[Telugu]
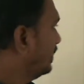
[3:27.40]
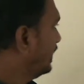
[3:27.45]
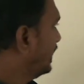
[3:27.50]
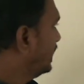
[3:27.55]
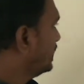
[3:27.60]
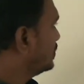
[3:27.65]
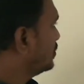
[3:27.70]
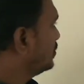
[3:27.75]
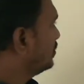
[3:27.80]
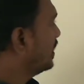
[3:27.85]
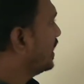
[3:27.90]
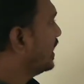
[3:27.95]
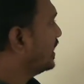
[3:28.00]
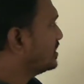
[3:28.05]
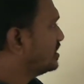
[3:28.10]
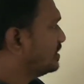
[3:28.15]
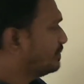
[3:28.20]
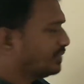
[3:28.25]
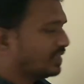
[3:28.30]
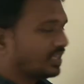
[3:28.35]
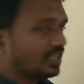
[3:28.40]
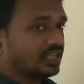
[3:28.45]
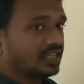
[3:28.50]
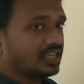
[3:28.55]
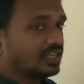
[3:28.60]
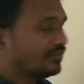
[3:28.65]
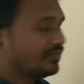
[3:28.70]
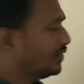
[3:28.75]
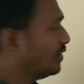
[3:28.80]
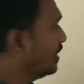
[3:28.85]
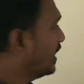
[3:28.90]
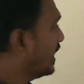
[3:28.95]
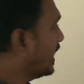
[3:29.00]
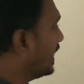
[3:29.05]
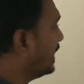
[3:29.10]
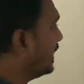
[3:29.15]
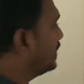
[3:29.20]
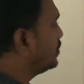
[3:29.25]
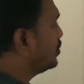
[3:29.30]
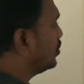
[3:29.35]
నెక్స్ట్ నాకు చెప్తే ఇఫ్ యూ
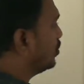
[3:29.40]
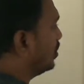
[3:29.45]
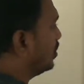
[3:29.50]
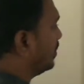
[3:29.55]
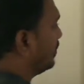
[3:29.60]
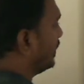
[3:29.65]
హ్యాడ్ టోల్డ్